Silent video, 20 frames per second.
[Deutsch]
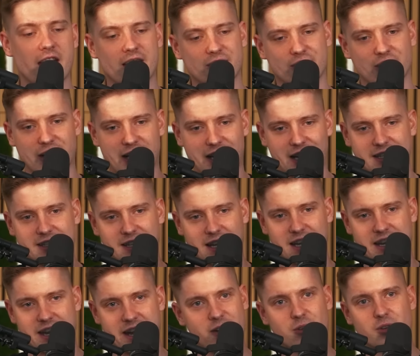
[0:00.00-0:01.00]
sondern dass er
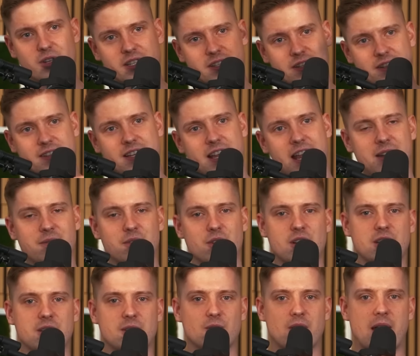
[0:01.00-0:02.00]
in der kurzen Zeit
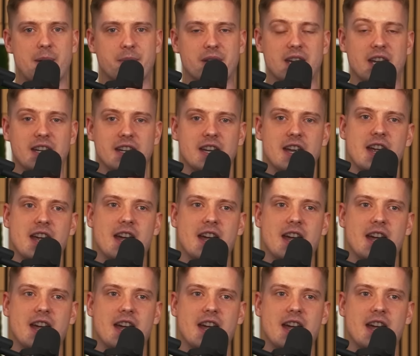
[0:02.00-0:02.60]
wirklich so abgeht.